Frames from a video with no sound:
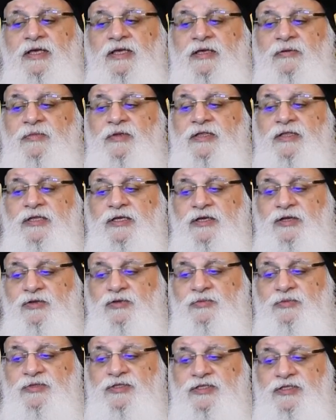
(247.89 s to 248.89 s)
يمد
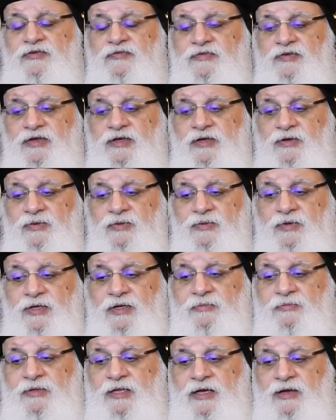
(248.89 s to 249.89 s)
إيده بالشفاء
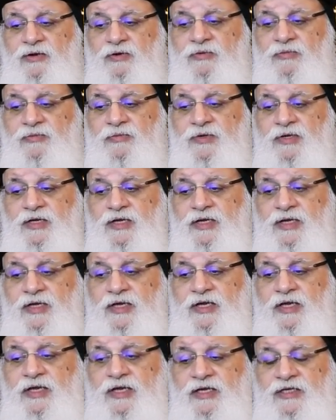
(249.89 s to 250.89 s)
ويمنحهم
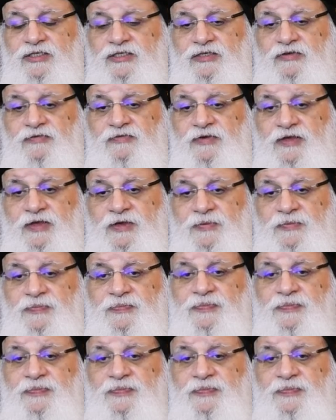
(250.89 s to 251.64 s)
الشفاء